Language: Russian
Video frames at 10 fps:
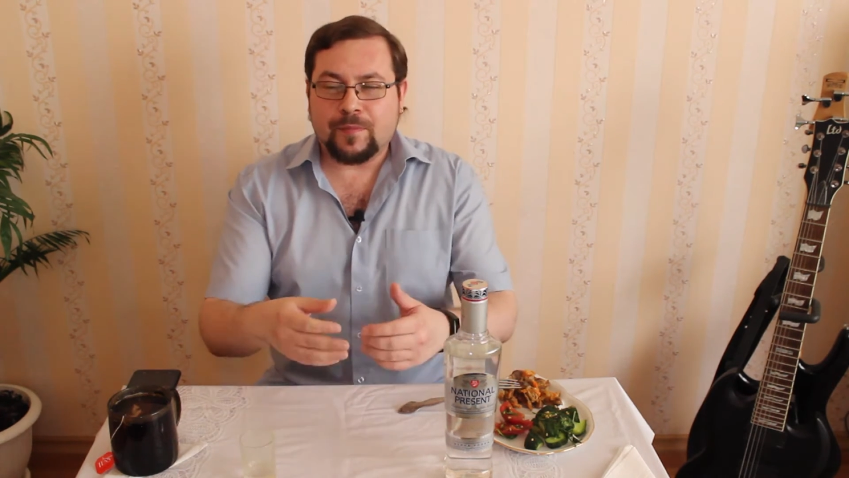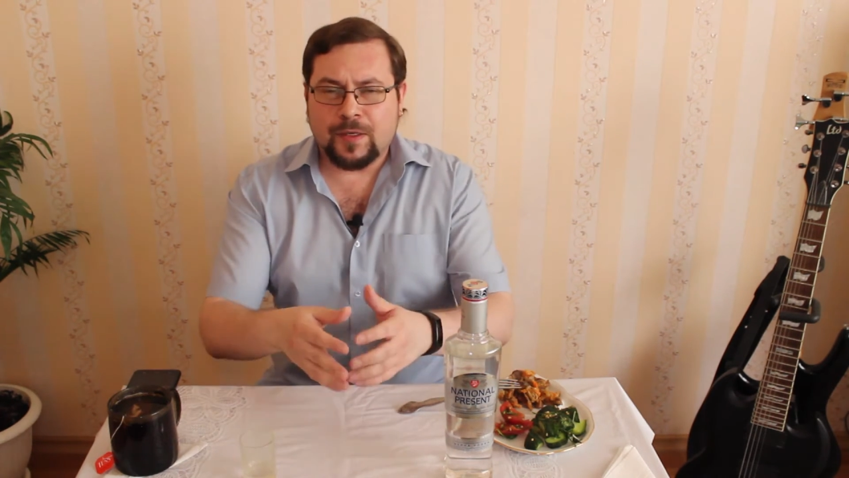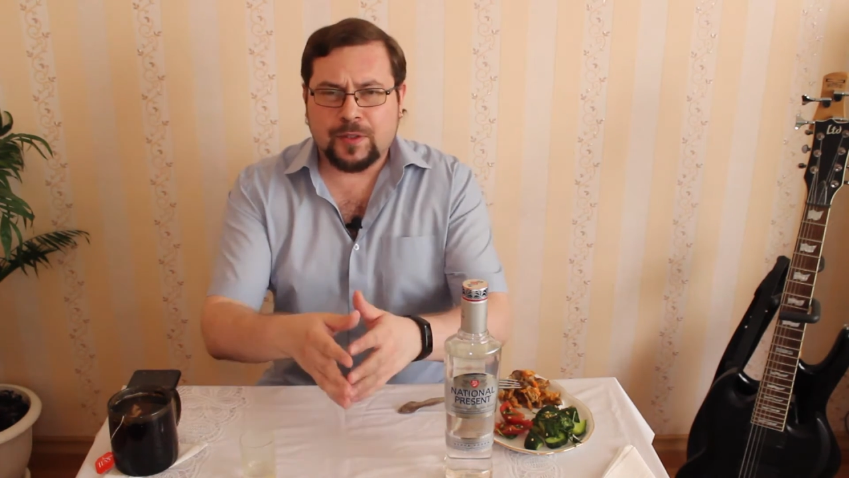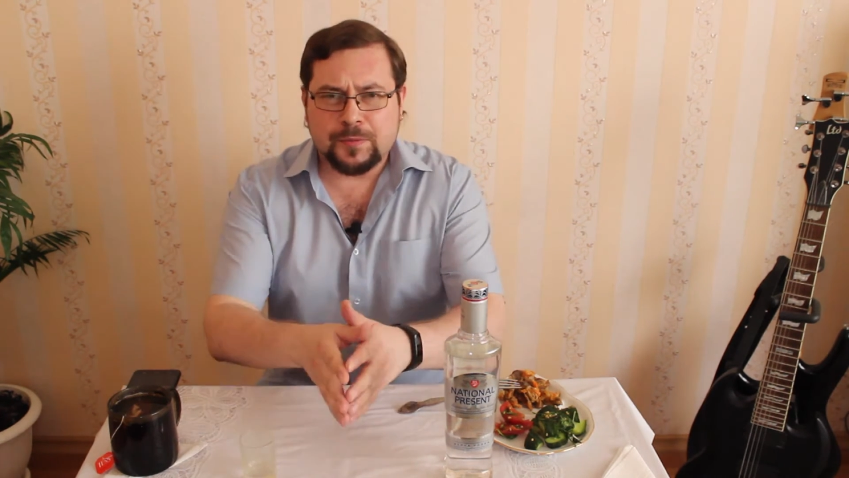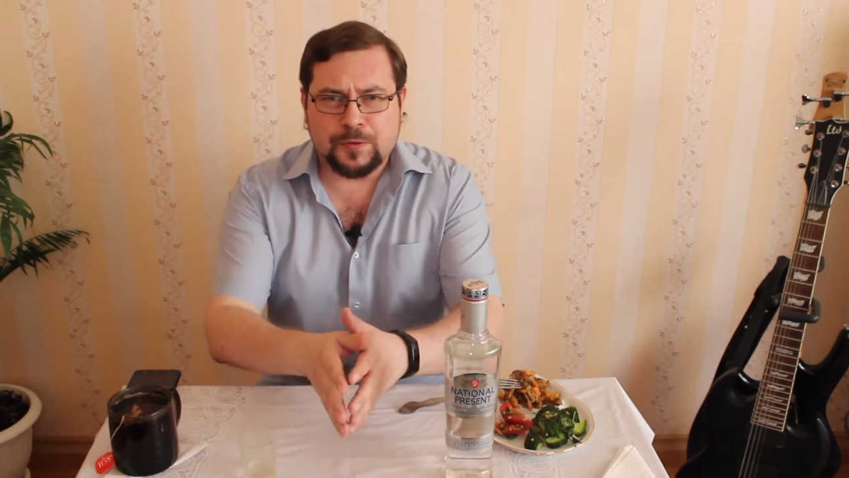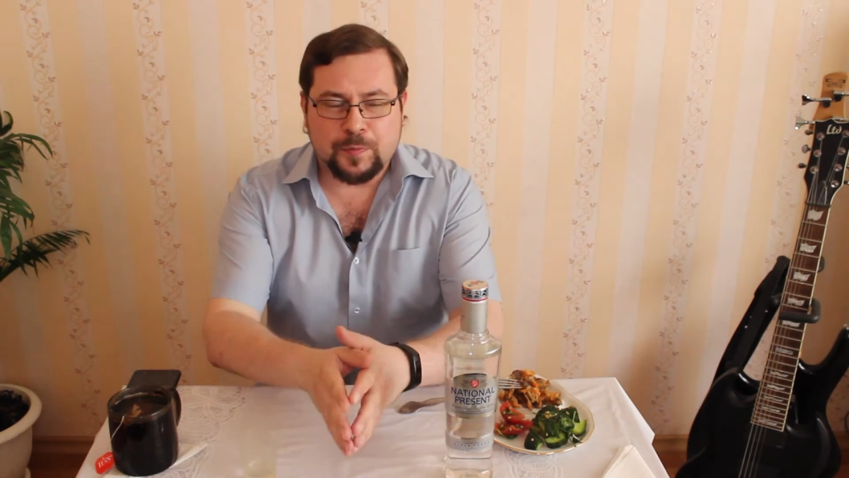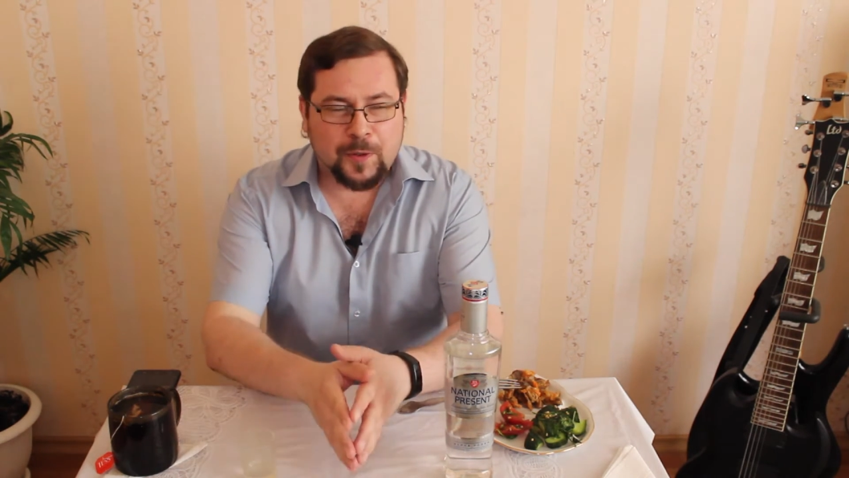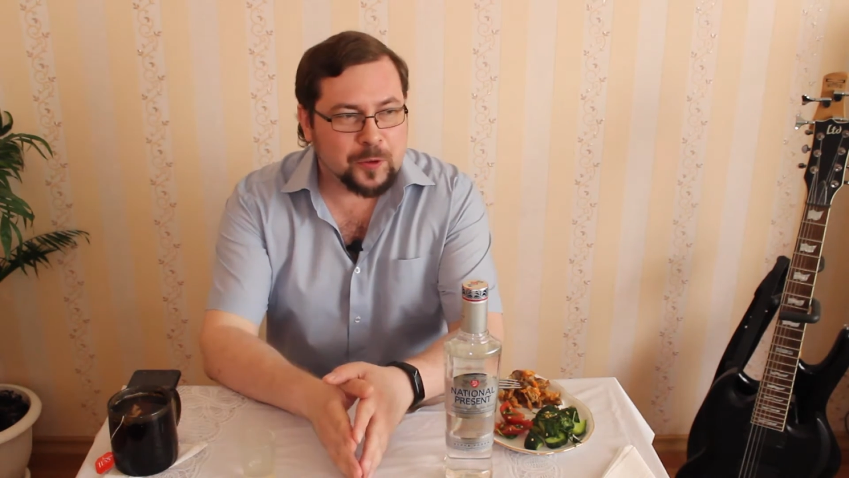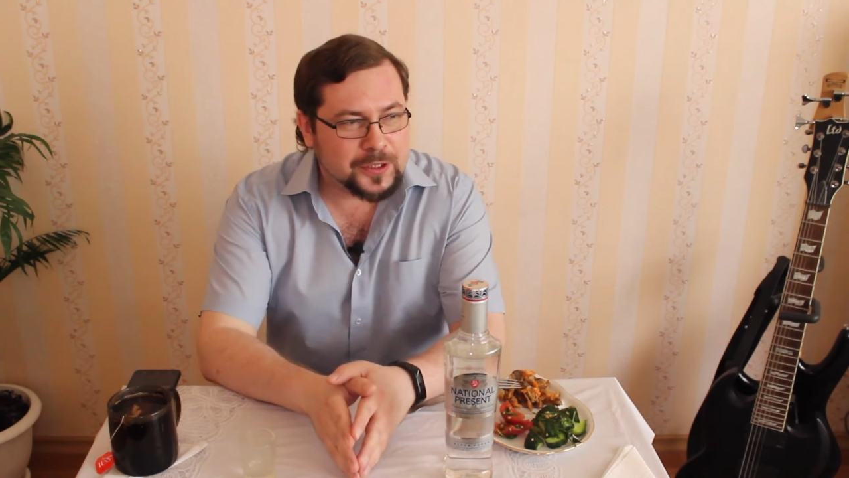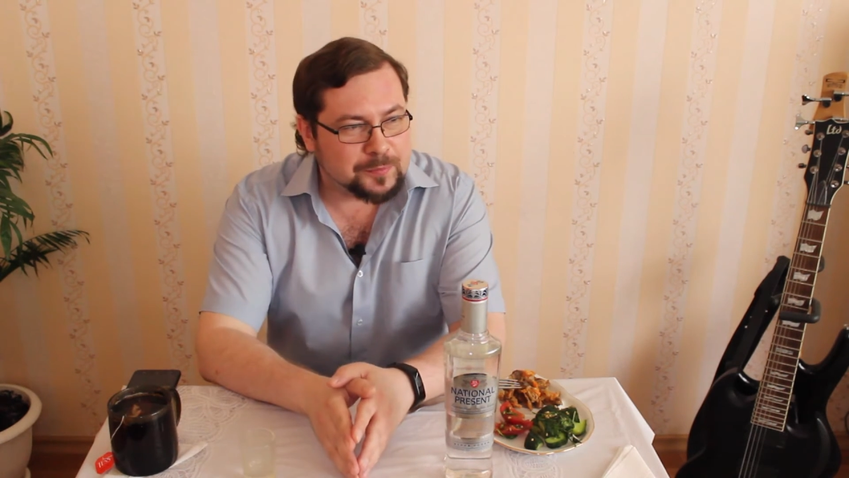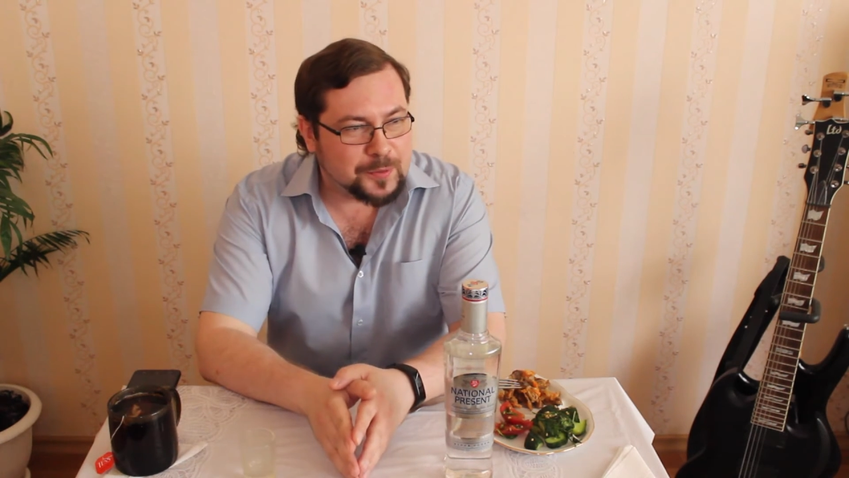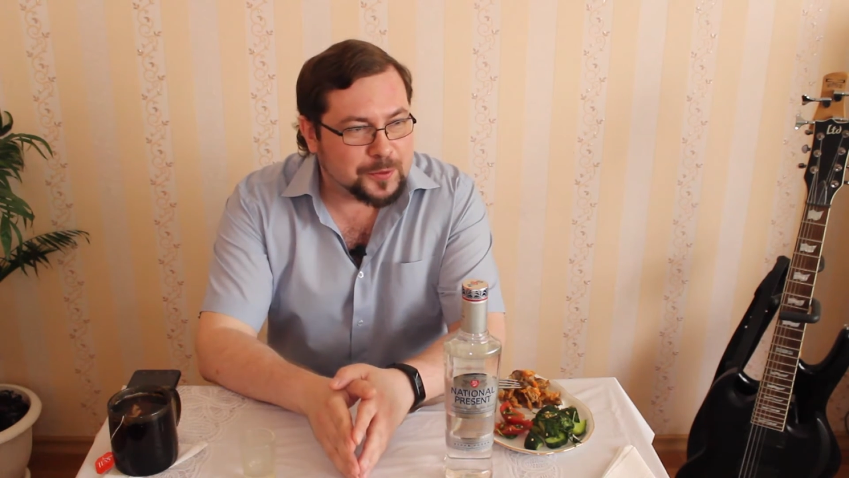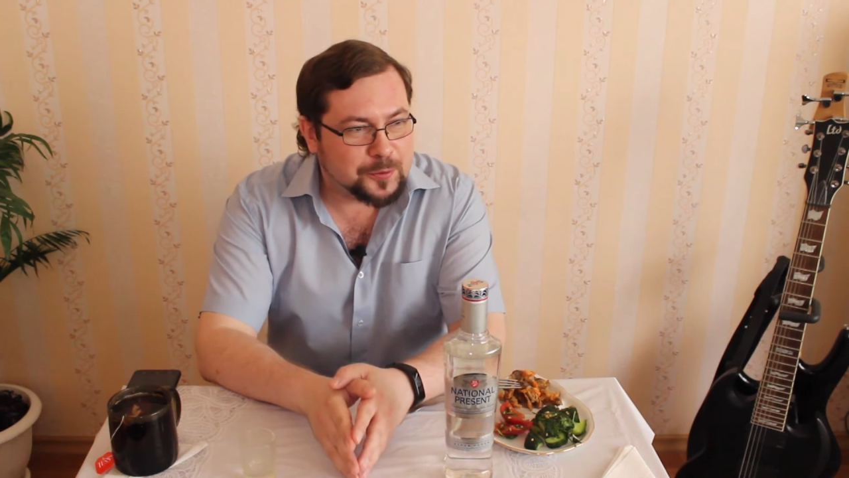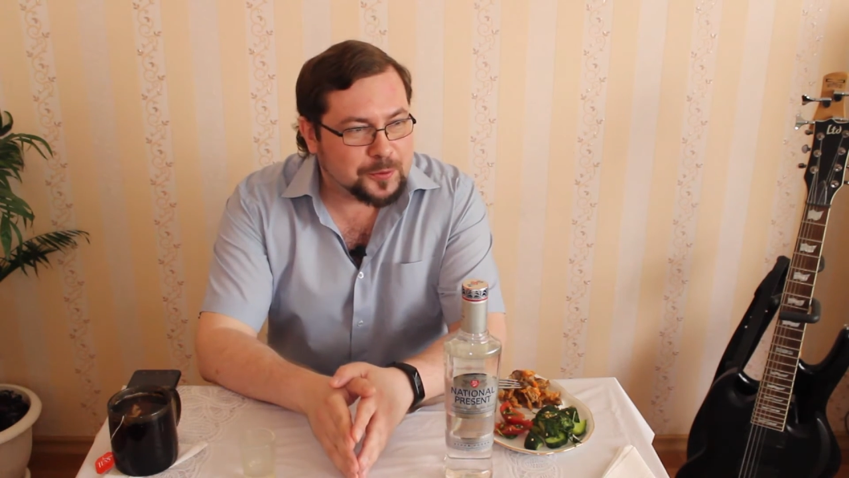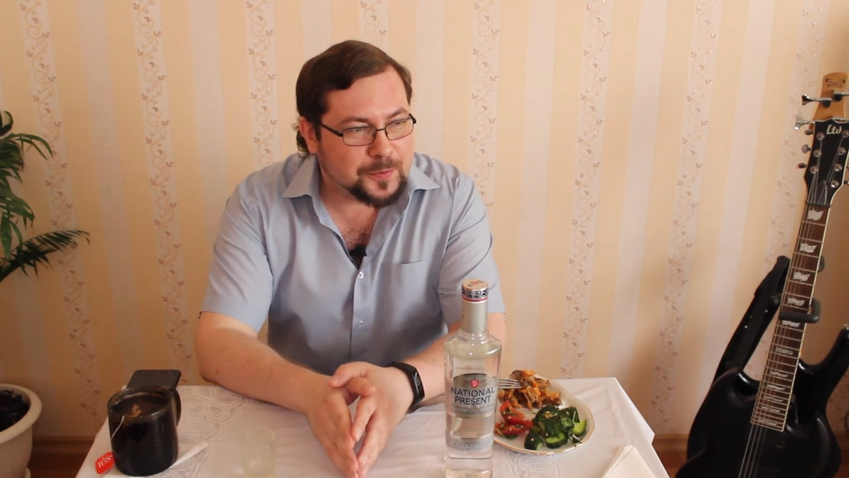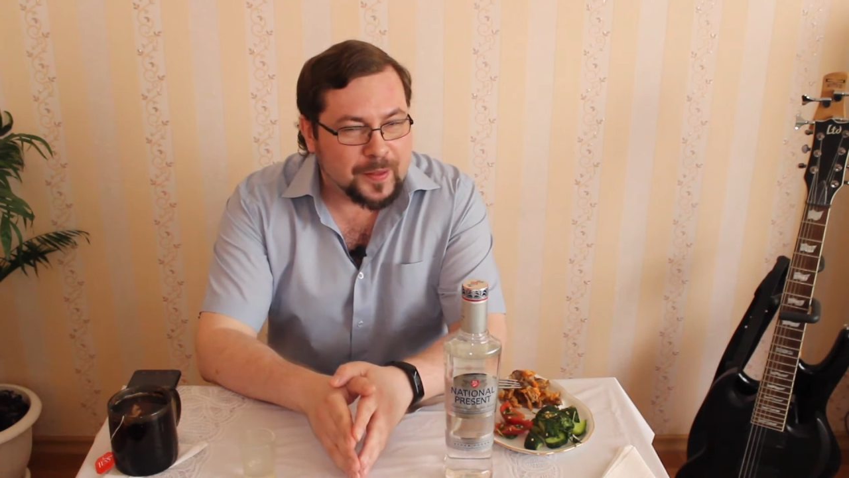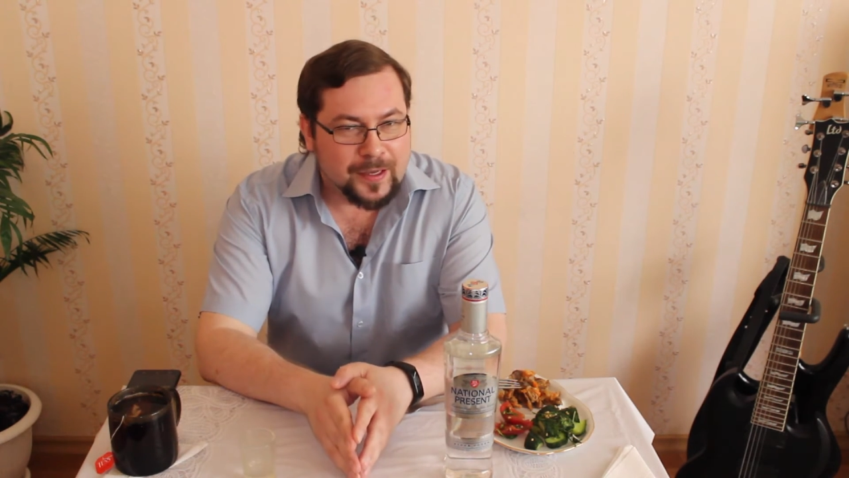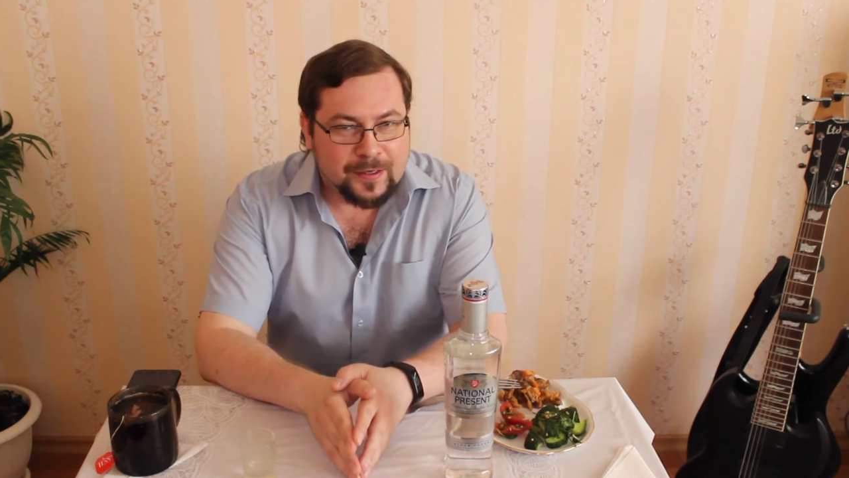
куда-нибудь в поход, там, на природу.